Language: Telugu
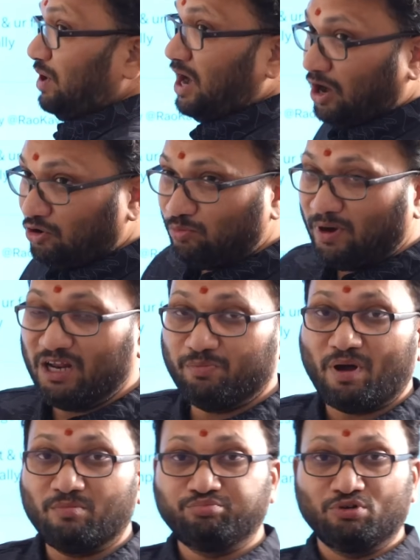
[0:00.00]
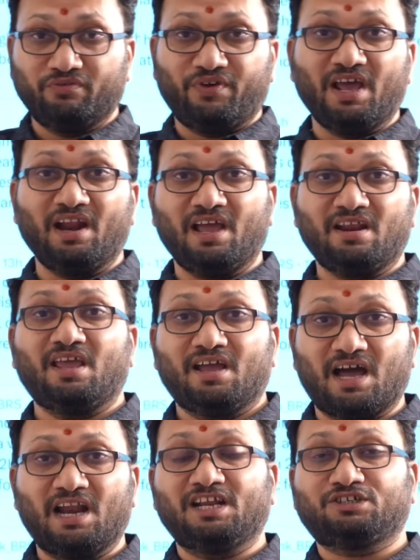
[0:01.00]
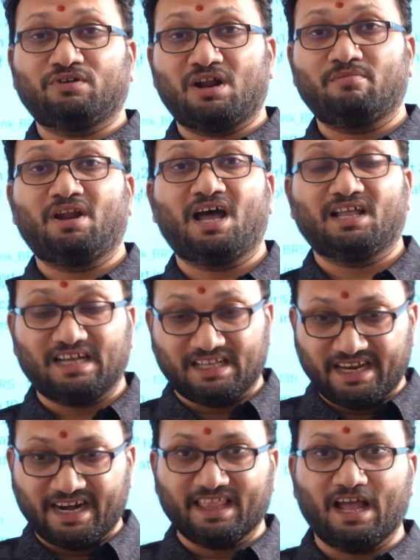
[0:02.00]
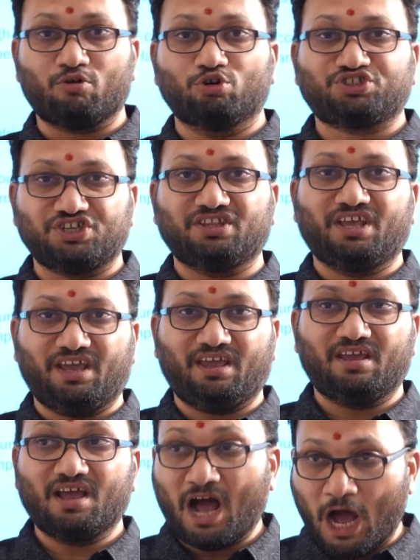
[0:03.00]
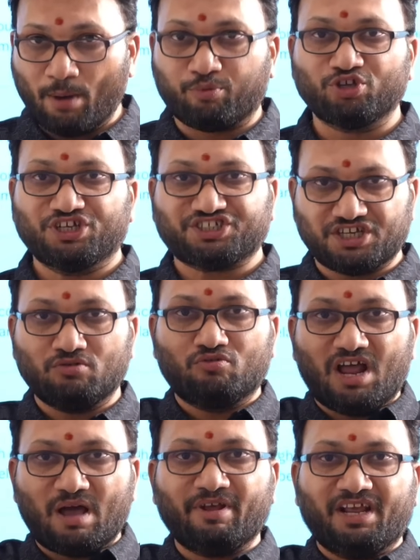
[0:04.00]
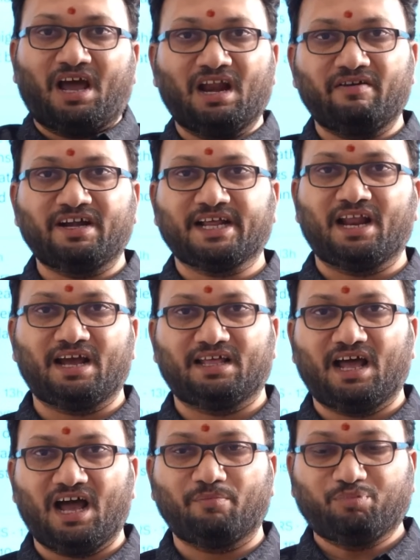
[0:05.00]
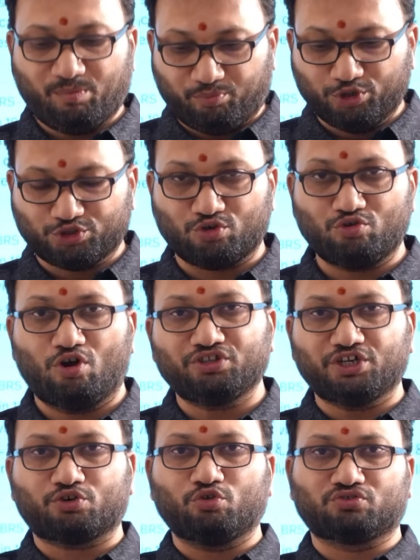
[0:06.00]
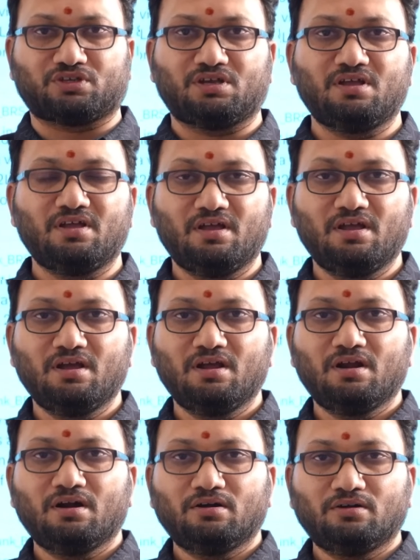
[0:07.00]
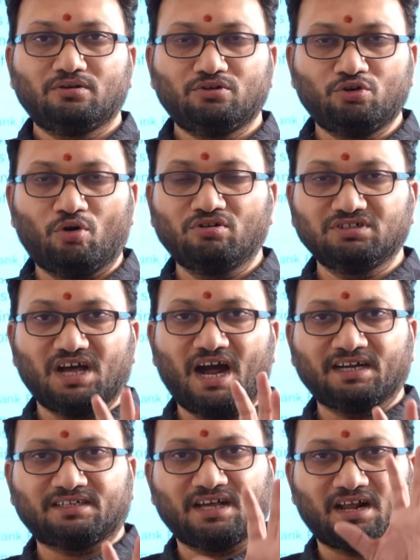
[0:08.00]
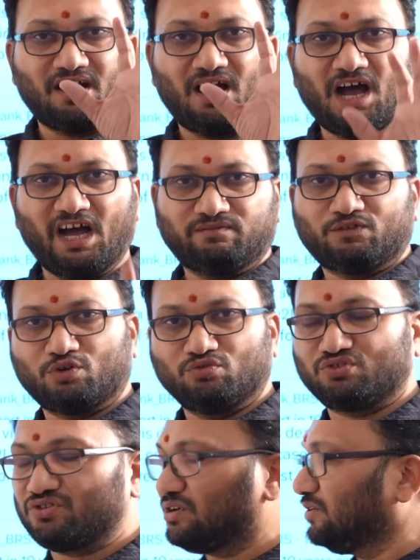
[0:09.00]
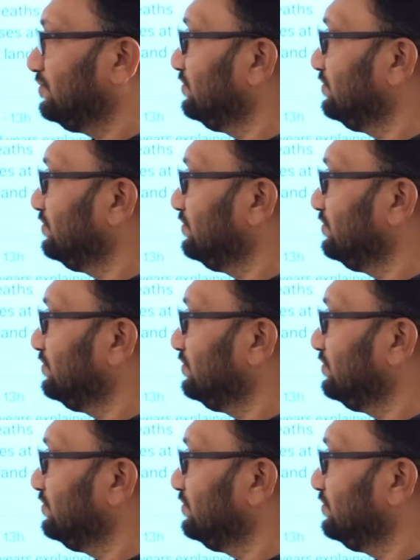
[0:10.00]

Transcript: బాహుబలి పంపులు ఫెయిల్ అయినాయి కాళేశ్వరంలా దాని ఏడదాకా వచ్చింది ఆ ప్రొజెక్షన్ కూడా అమెరికాలో పెట్టాలి కదా పీపుల్ షుడ్ నో ది ట్రూత్ డోంట్ అట్టర్ హాఫ్ ట్రూత్స్